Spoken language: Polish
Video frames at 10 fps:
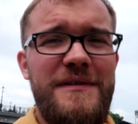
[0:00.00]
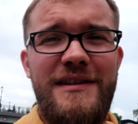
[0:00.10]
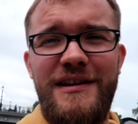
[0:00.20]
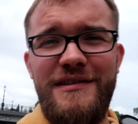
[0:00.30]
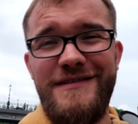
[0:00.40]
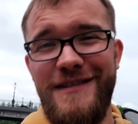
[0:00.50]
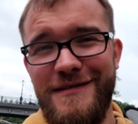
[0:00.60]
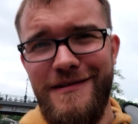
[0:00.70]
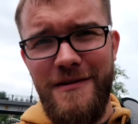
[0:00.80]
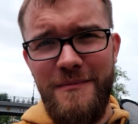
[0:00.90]
witajcie, z tej
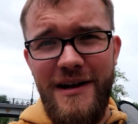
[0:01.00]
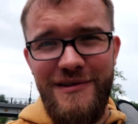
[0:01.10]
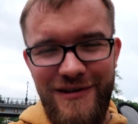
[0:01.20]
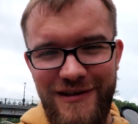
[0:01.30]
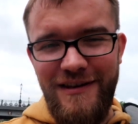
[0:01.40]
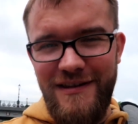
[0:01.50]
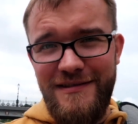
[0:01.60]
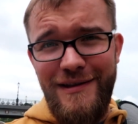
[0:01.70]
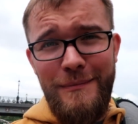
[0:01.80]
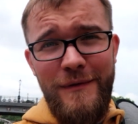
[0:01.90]
strony Maciej.
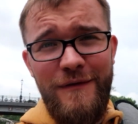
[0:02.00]
Jestem